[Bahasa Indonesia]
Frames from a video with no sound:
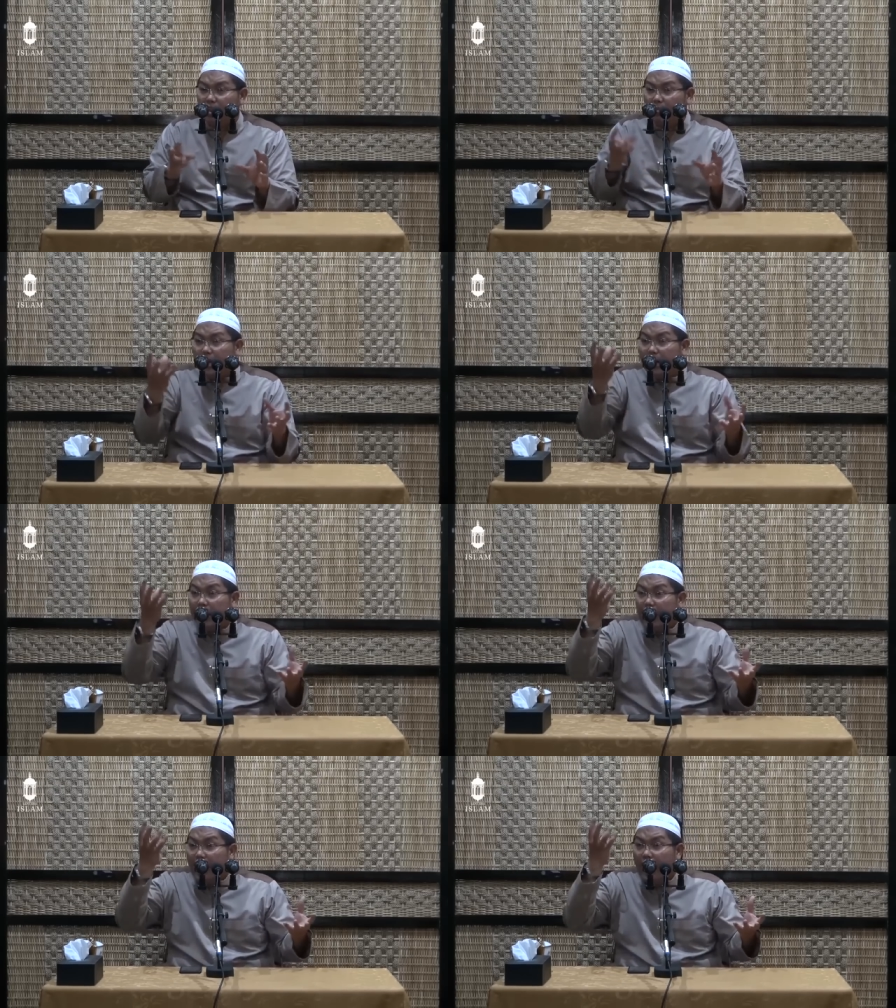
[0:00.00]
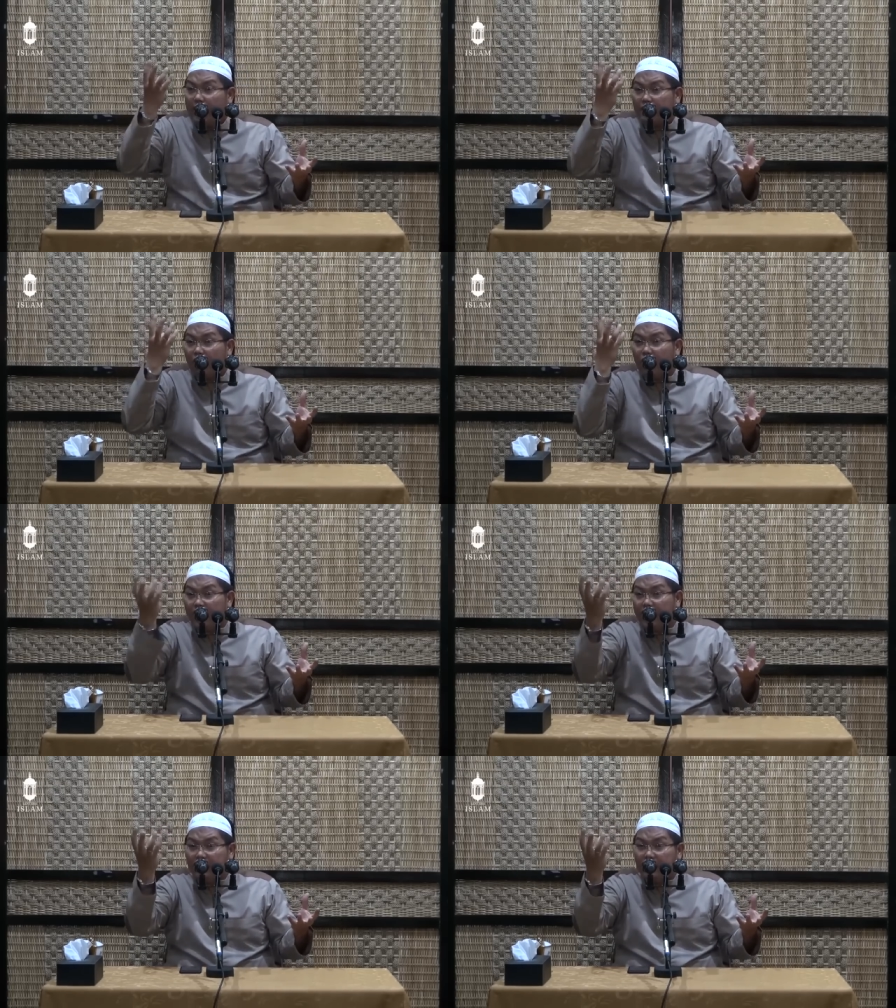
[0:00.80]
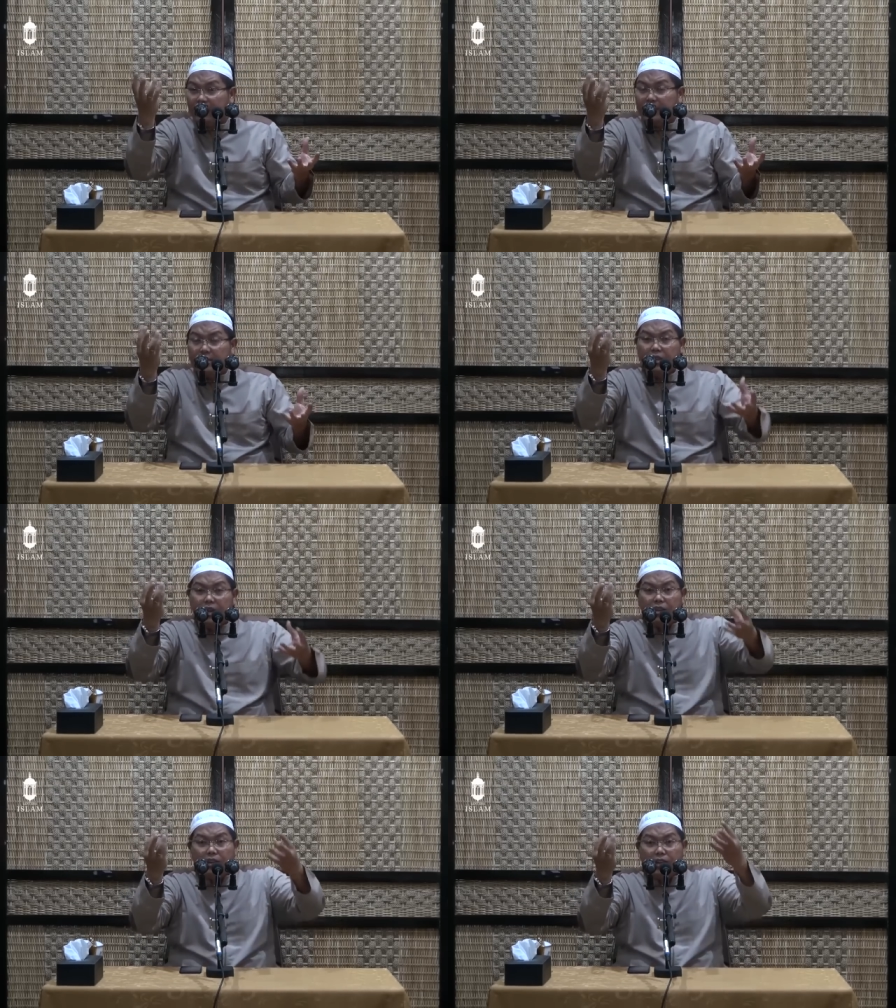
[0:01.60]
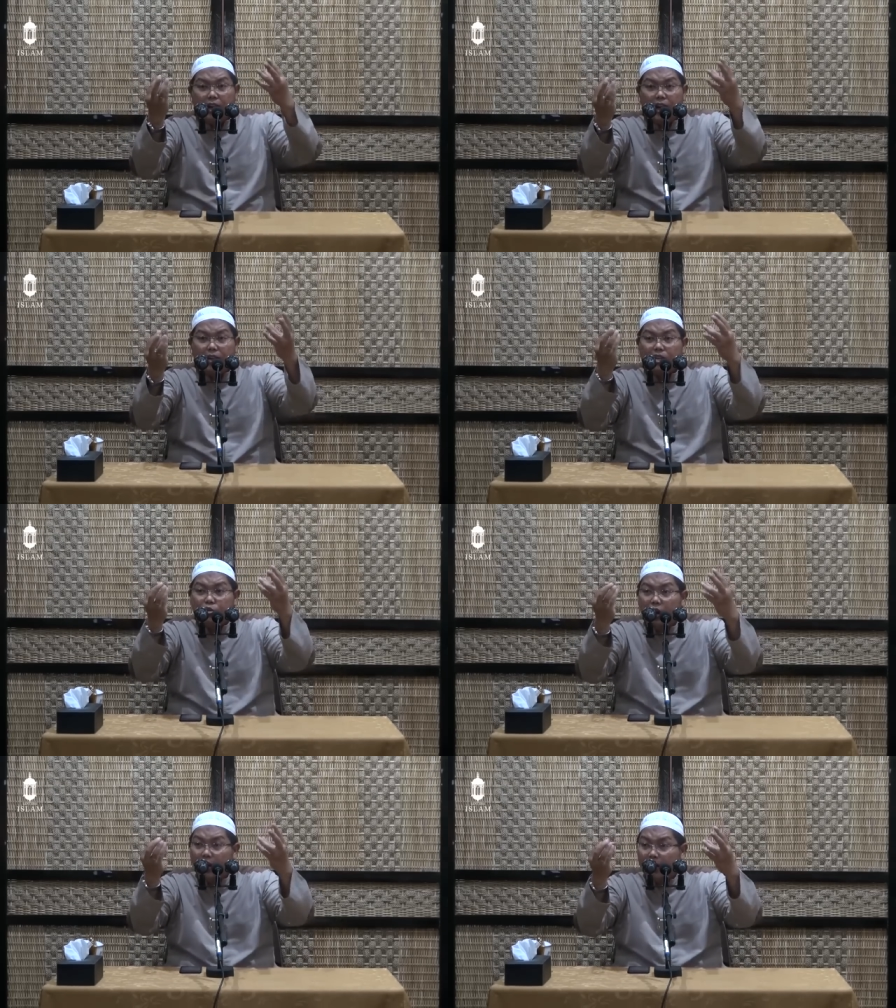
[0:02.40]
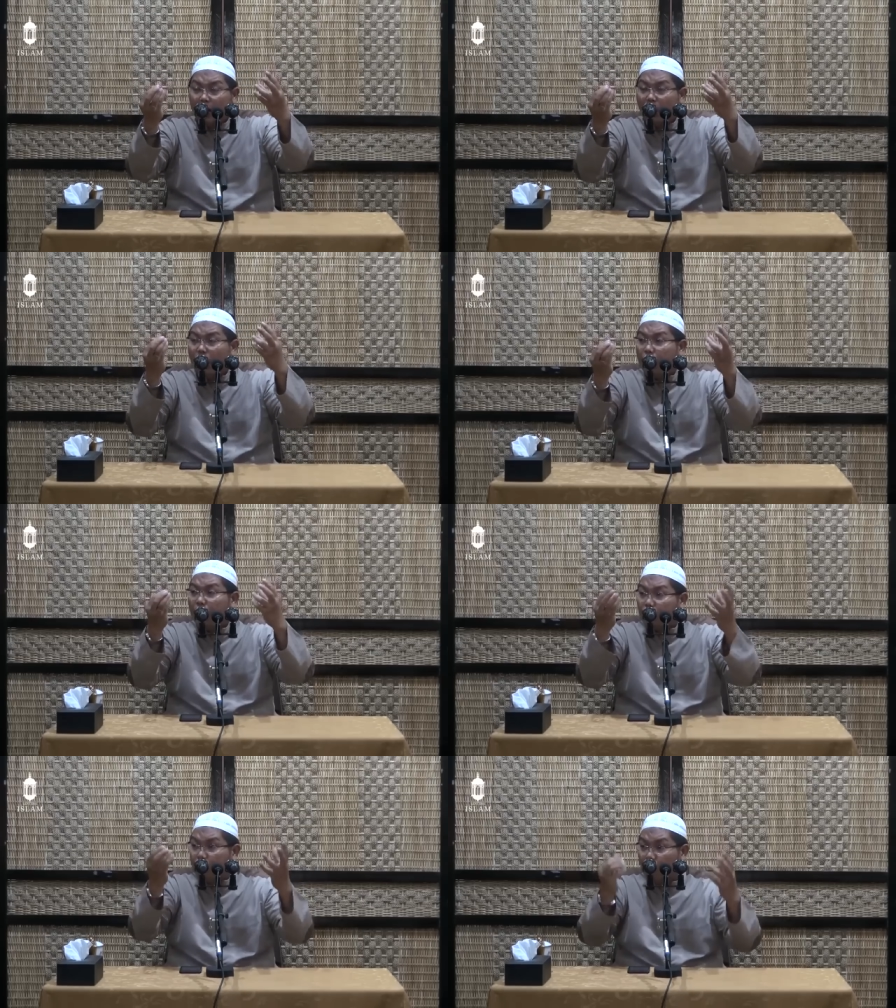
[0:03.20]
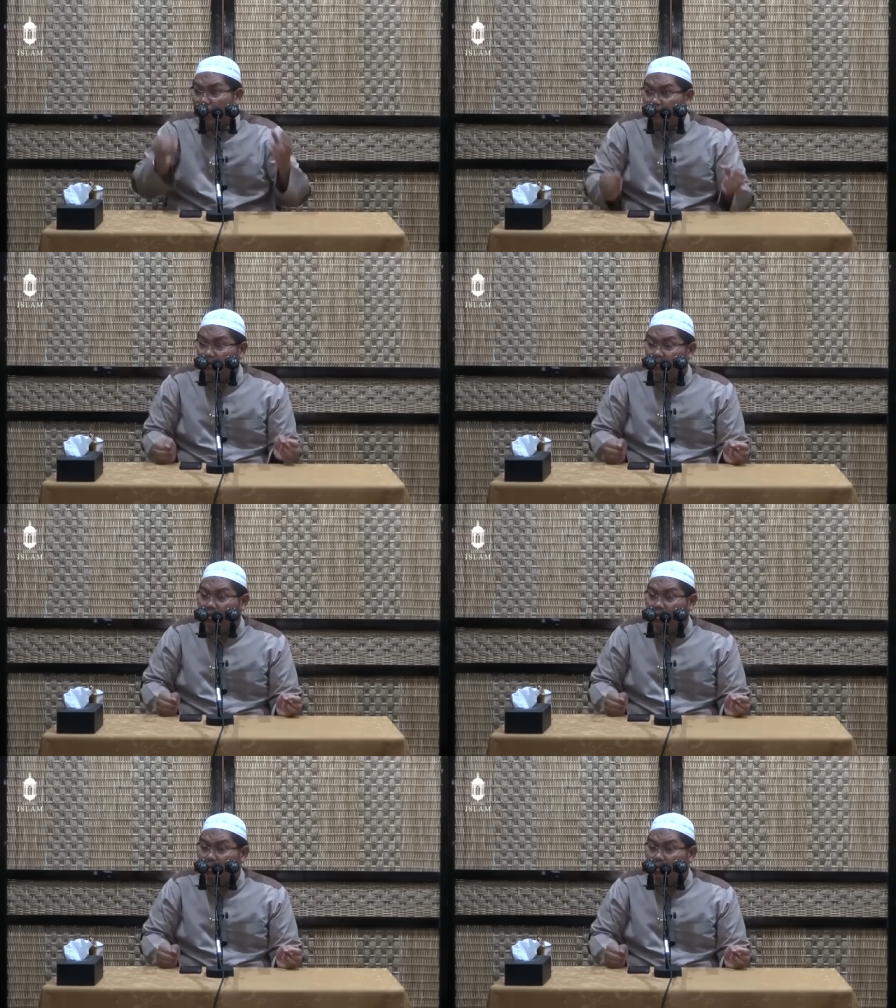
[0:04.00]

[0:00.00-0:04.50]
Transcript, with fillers: bagaimana hak tauhid dengan hak kedua orang tua.